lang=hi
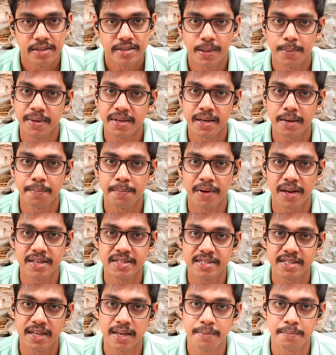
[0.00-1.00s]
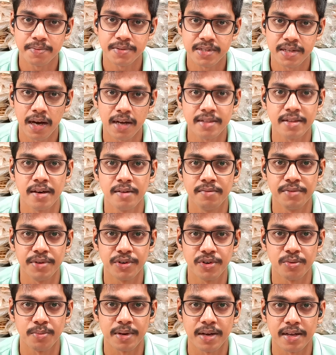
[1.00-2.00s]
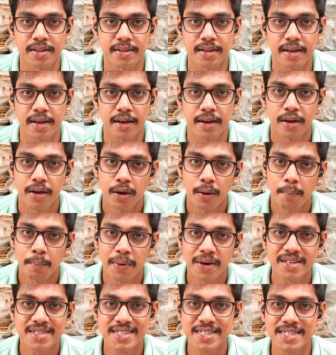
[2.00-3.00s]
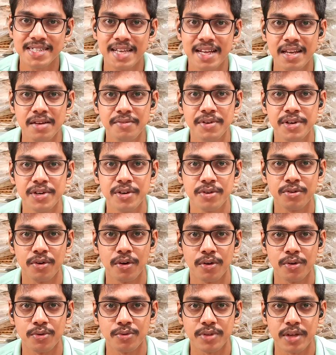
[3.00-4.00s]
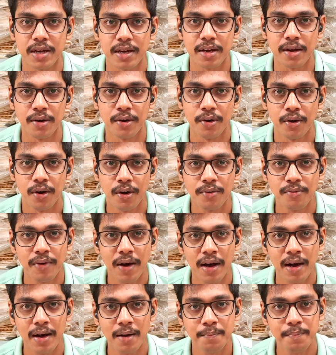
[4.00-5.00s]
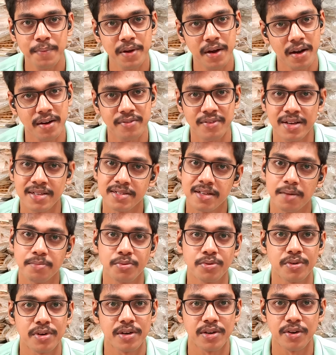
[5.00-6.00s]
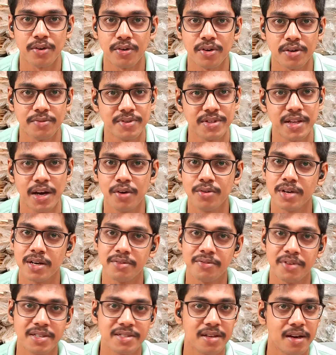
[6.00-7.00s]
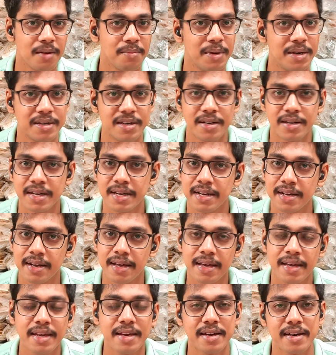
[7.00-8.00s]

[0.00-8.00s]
सभी के प्राइस के साथ हम वीडियो बनाते हैं परचेस के लिए वीडियो कॉल होता है और वहाँ पर एडवांस आपको करना होगा विदाउट एडवांस हम इंटरटेन नहीं